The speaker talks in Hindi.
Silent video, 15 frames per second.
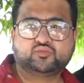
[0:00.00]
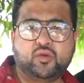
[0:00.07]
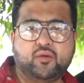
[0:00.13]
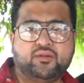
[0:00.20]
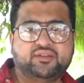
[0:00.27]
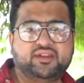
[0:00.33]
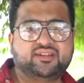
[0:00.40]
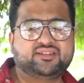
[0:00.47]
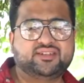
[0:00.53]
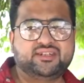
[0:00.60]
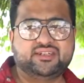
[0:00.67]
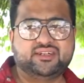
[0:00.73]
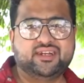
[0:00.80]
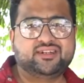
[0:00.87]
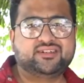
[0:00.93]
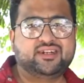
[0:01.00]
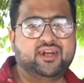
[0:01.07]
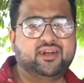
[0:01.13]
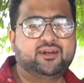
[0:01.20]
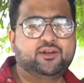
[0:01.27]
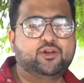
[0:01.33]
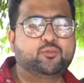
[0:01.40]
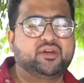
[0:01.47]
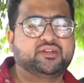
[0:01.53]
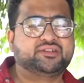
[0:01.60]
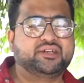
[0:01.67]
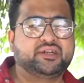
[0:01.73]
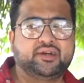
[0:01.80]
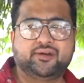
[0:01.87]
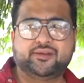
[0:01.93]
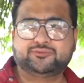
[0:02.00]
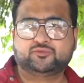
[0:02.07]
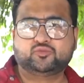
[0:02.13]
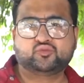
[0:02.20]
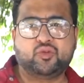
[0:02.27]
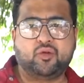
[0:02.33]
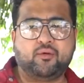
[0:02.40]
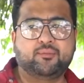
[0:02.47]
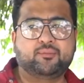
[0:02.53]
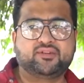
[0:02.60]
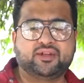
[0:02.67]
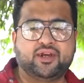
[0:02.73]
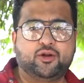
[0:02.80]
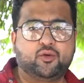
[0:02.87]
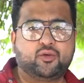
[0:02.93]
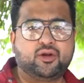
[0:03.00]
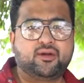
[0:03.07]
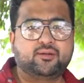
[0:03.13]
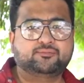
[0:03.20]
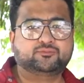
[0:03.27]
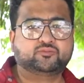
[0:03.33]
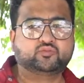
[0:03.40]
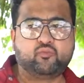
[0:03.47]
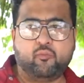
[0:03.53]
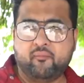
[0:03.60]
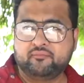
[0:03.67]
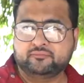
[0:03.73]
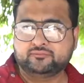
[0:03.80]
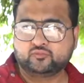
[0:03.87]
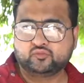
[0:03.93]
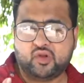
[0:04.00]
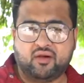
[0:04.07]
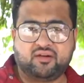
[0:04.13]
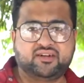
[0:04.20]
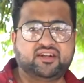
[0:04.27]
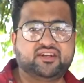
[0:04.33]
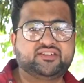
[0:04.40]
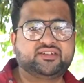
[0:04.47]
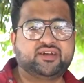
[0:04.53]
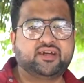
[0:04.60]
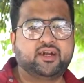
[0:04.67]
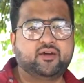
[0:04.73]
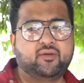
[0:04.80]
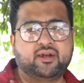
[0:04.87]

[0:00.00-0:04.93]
और देसी चने स्टाइल का जो मिक्सर है ना वो मसालों का टेस्ट आ रहा है